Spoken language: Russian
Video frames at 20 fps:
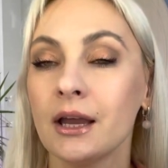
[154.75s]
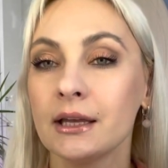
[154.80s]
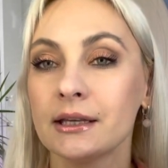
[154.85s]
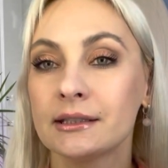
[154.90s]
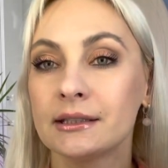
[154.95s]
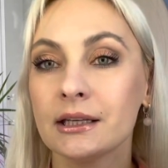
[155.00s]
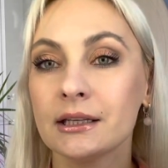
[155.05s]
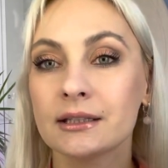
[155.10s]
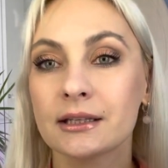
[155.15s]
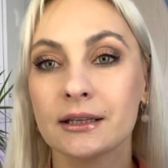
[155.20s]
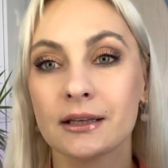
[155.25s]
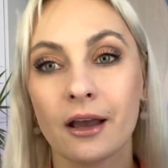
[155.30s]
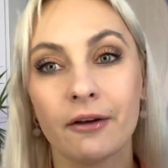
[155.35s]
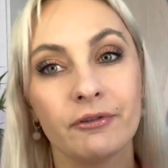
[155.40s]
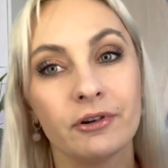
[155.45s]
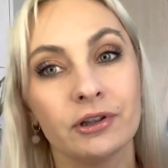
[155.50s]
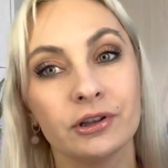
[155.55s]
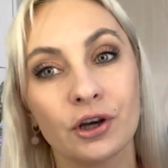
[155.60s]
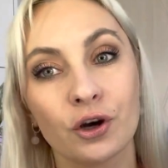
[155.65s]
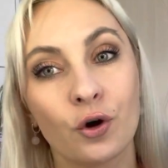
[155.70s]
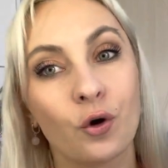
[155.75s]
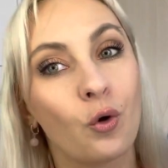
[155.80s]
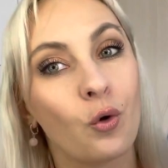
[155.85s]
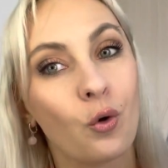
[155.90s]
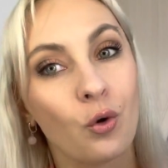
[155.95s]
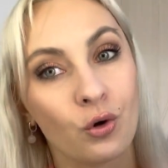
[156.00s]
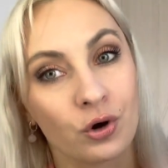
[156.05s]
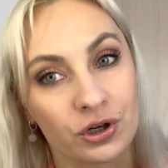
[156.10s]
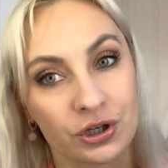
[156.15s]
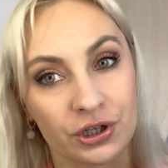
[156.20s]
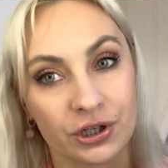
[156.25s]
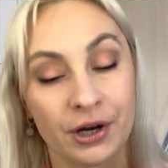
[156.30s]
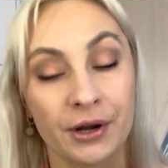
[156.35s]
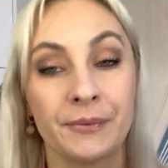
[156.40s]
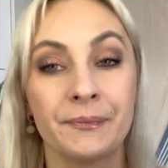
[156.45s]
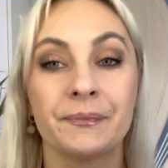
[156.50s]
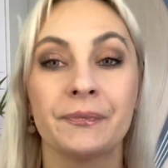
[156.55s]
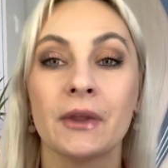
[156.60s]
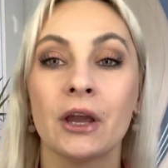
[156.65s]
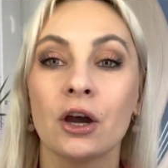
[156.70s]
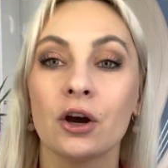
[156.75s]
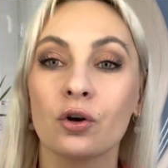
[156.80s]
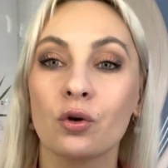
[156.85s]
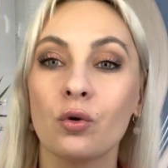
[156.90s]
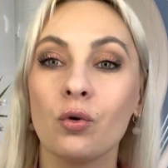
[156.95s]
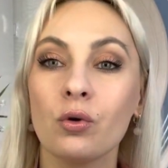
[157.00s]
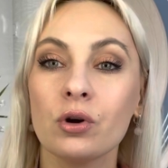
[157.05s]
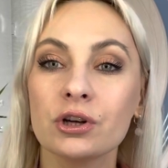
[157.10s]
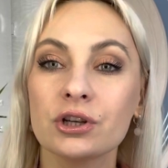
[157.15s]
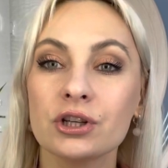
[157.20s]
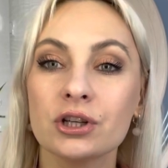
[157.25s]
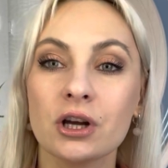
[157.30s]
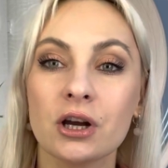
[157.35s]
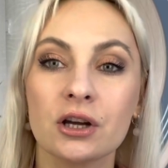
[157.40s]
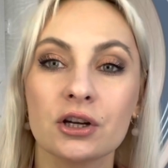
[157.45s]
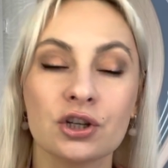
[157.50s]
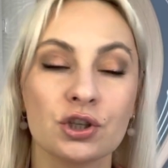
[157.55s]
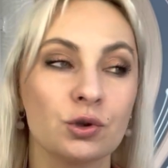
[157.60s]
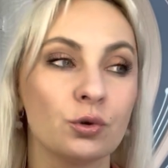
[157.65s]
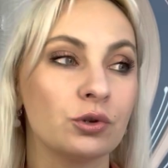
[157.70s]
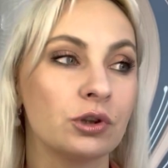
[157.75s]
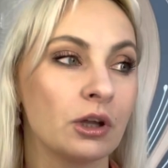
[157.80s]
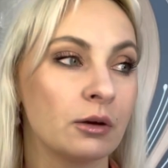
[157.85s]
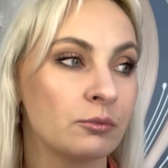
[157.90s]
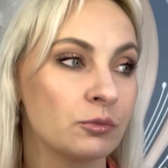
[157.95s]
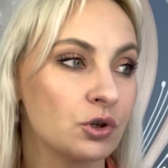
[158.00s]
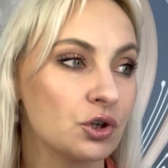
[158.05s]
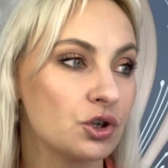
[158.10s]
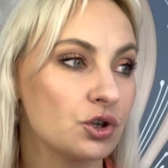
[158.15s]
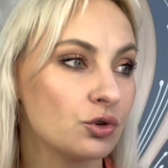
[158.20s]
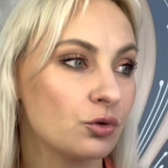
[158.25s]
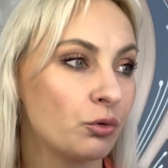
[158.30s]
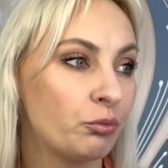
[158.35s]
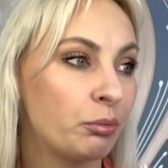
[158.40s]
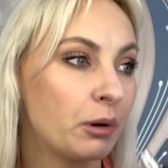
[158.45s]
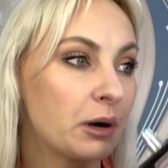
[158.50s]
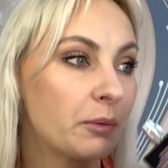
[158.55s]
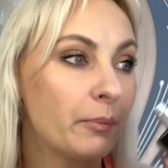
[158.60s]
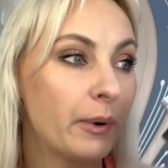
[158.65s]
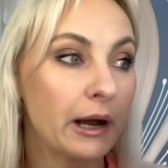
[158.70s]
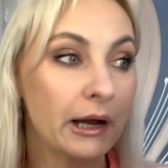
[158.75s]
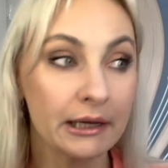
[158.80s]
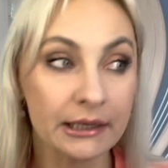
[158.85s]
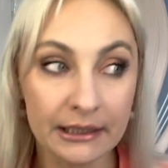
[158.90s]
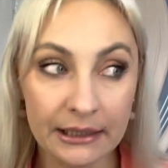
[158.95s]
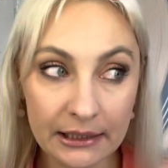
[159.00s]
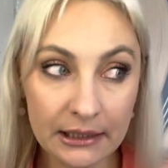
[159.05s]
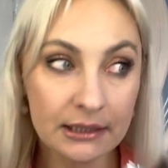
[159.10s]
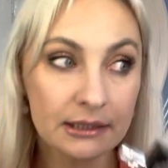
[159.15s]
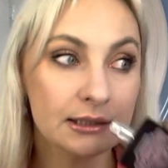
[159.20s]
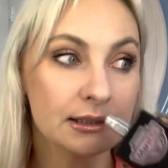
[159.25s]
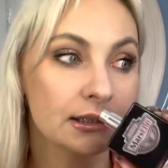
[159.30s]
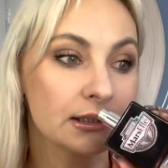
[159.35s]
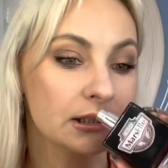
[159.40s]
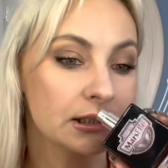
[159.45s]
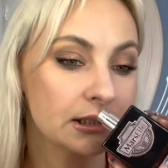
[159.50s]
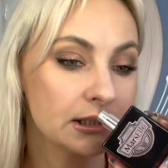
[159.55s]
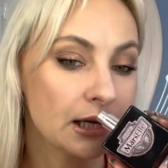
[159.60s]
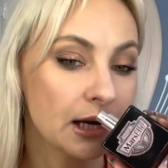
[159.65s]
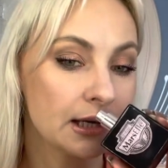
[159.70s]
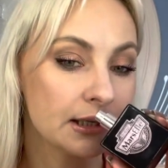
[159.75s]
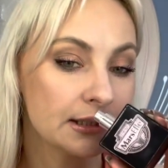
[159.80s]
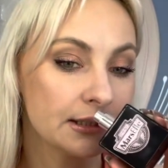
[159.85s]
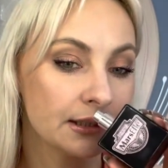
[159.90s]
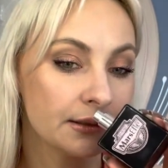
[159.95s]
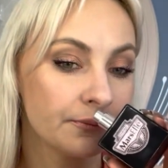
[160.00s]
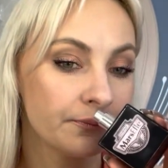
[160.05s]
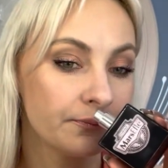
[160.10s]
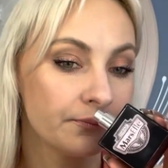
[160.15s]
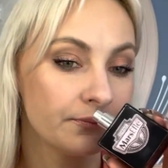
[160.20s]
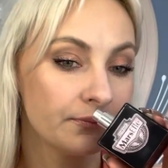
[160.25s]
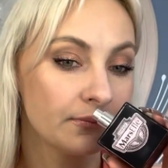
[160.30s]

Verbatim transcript: Здесь заявлена кожа. Кожа, что там еще? Барбарис, кстати.